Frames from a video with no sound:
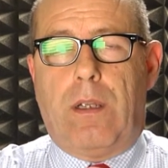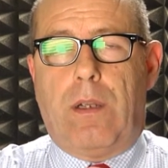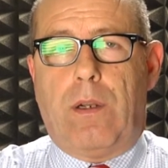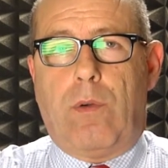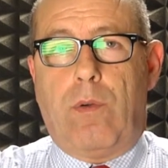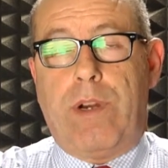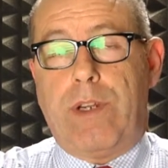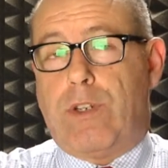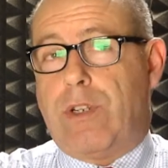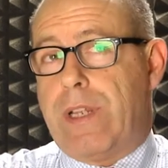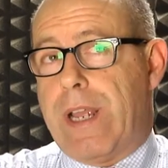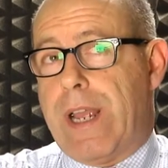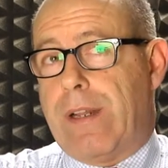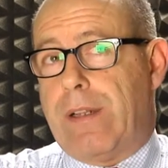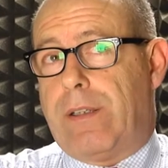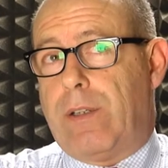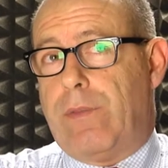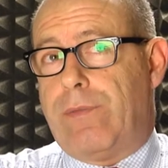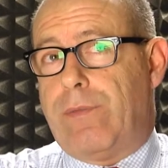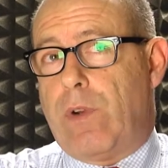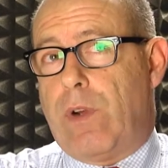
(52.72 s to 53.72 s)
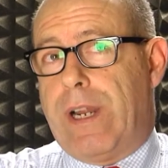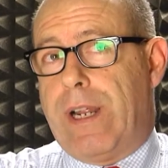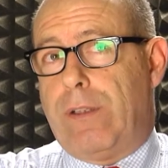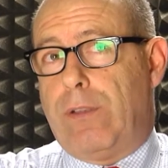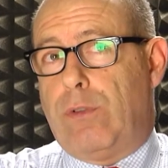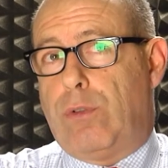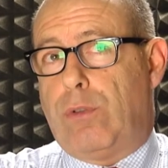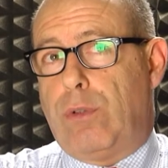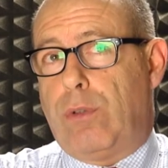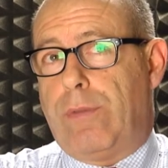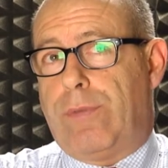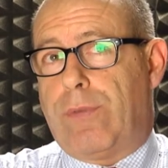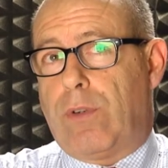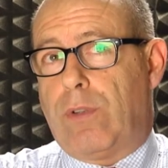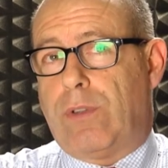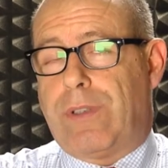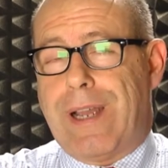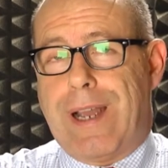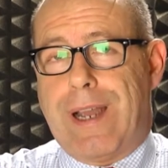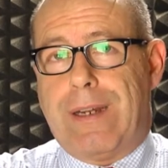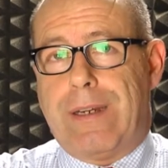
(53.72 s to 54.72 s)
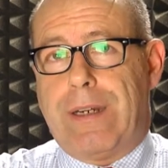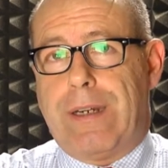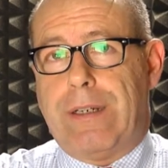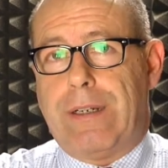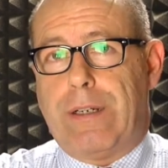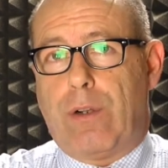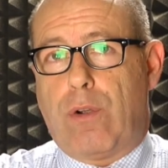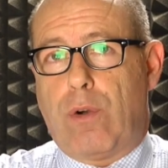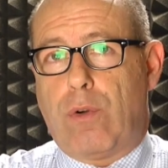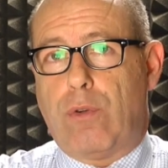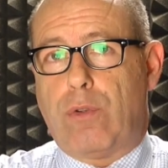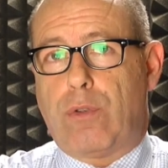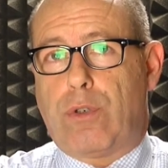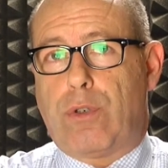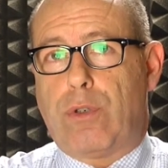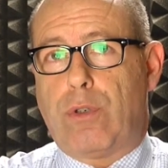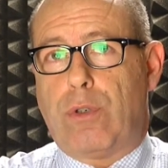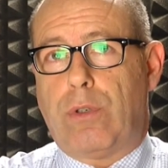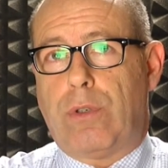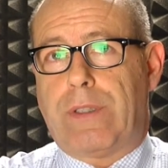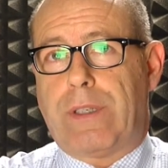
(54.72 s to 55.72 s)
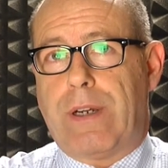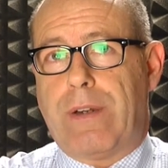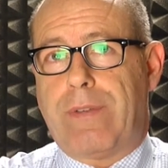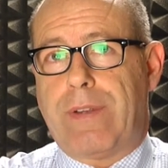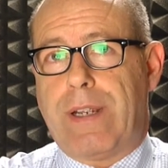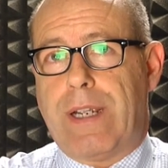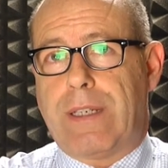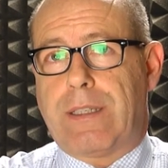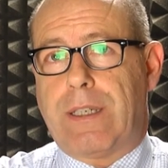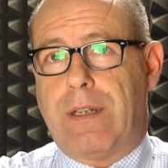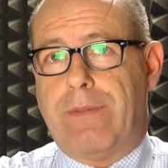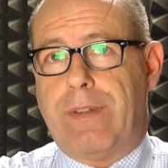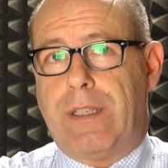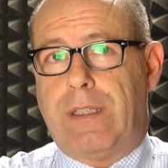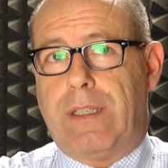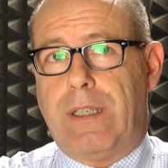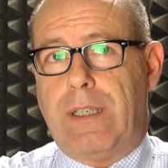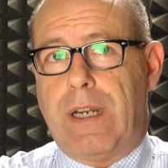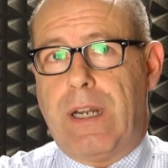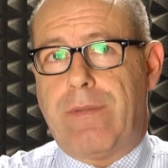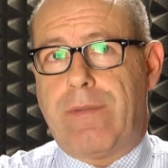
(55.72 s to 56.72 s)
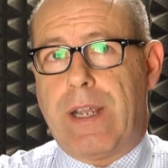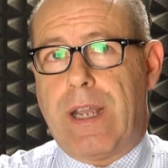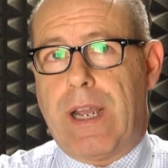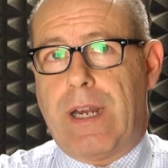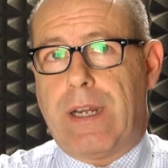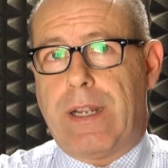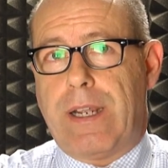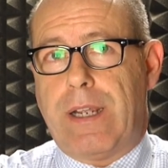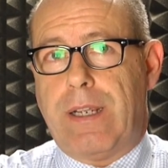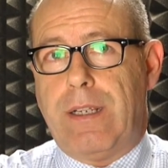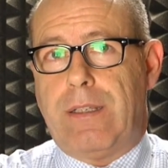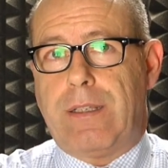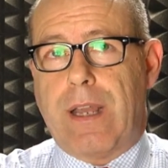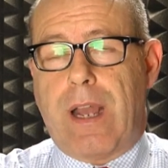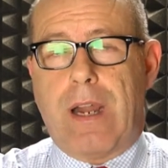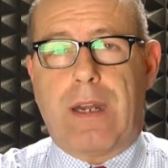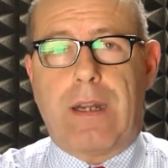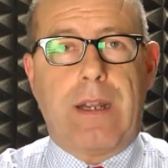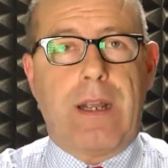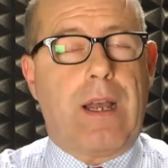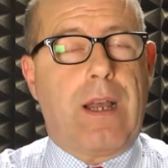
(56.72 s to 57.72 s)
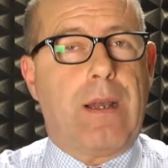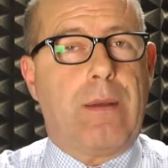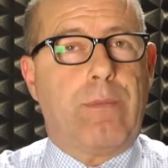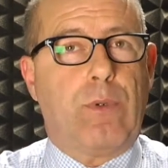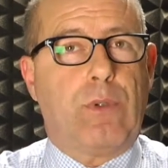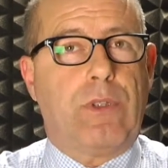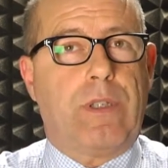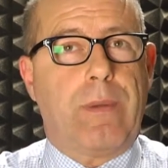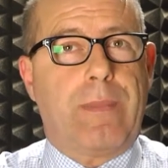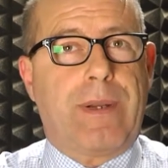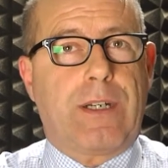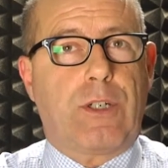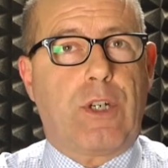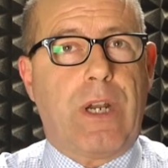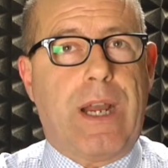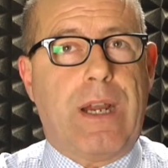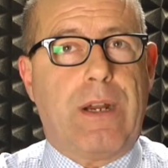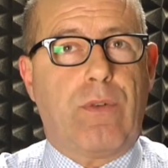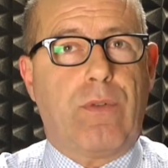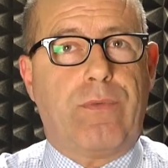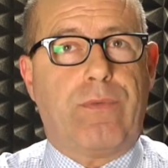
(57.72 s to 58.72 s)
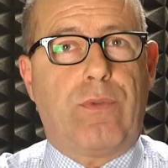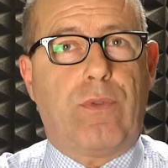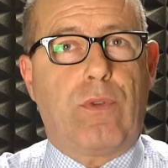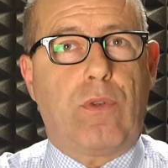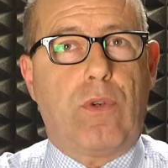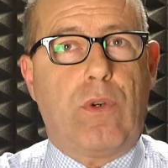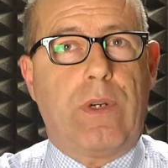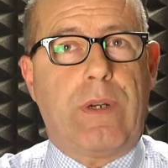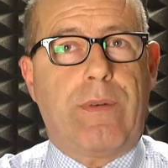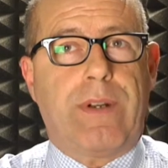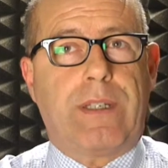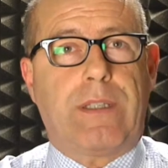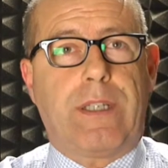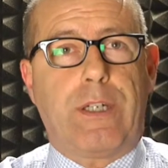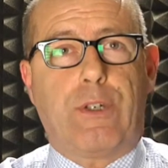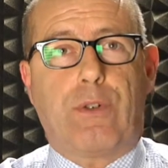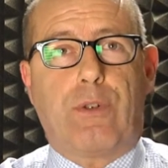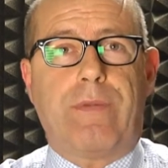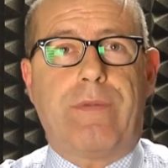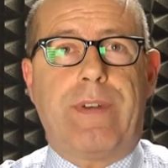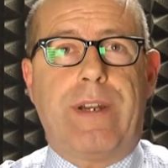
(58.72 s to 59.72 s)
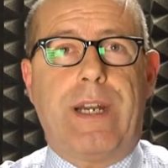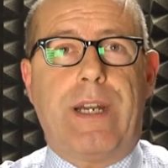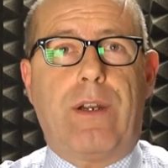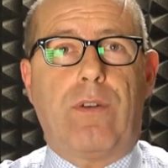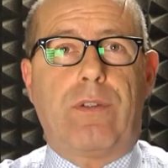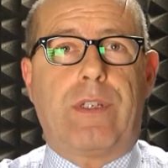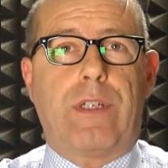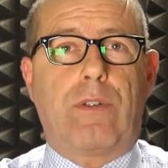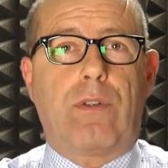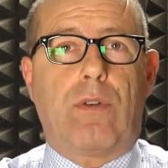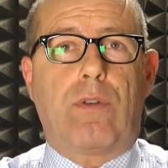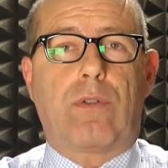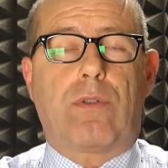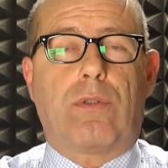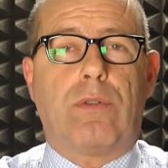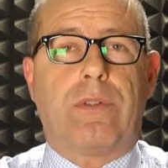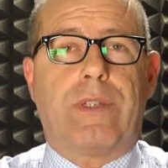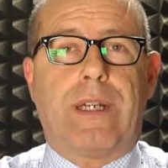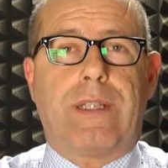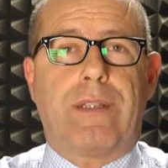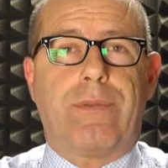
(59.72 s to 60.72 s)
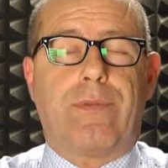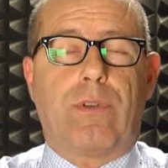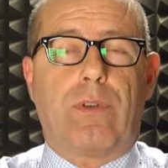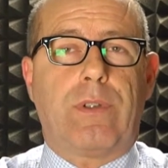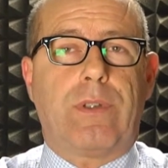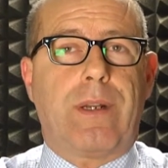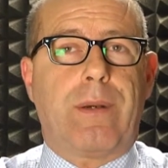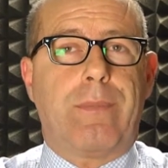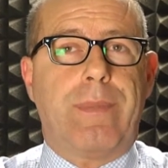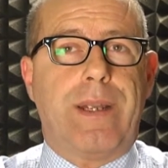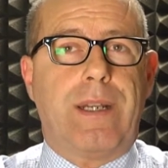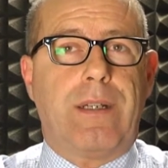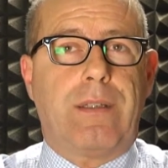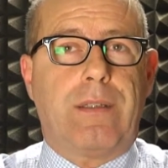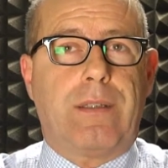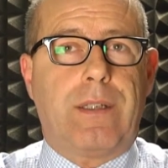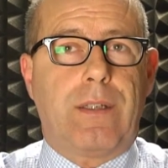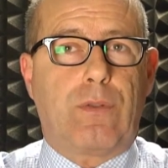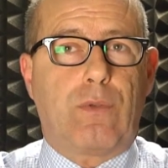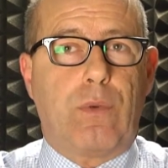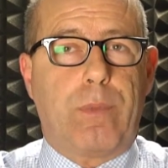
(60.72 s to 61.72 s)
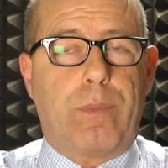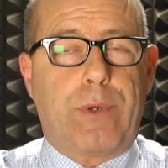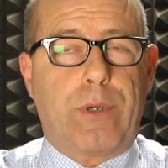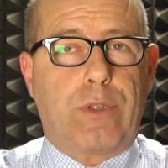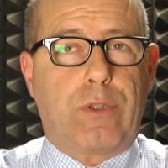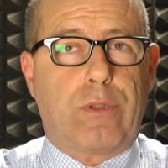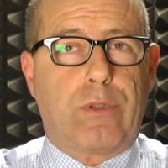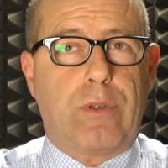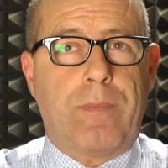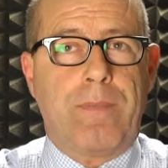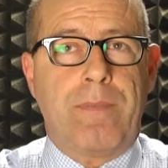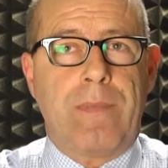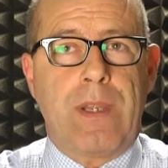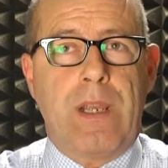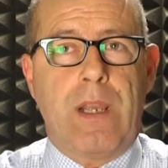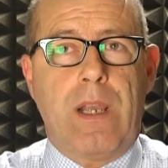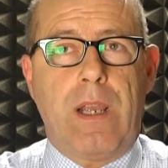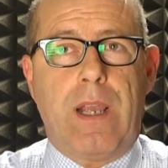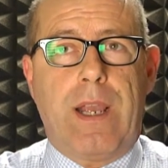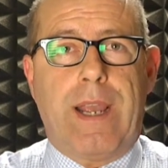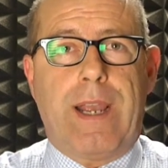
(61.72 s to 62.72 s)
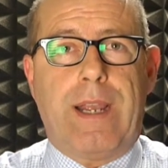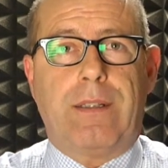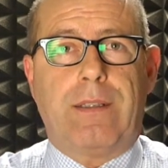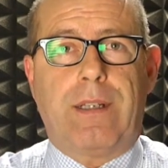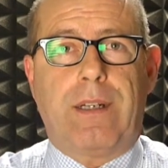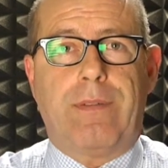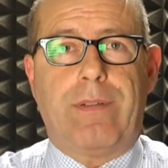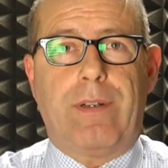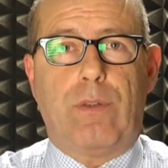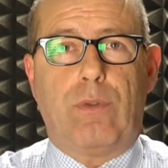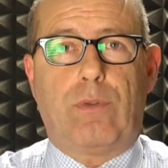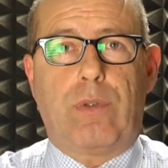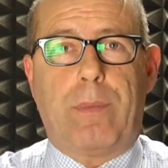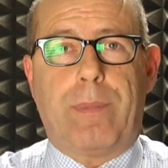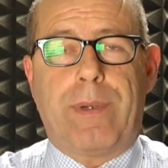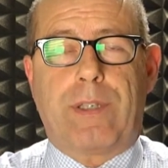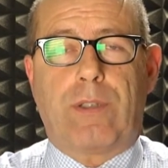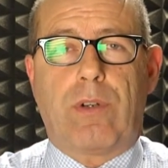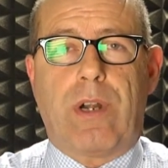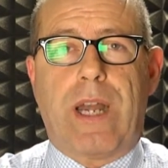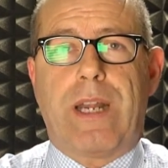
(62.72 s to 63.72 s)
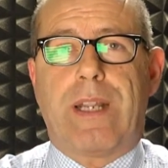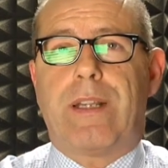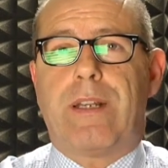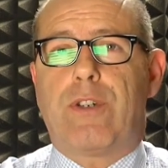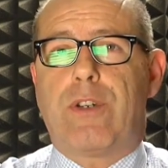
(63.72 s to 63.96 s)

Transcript: Un incidente, un violento frontale all'incrocio tra via Selvettina e viale Italia a Montemarciano, un furgone e una station wagon si sono scontrati frontalmente, sul posto è intervenuto il personale del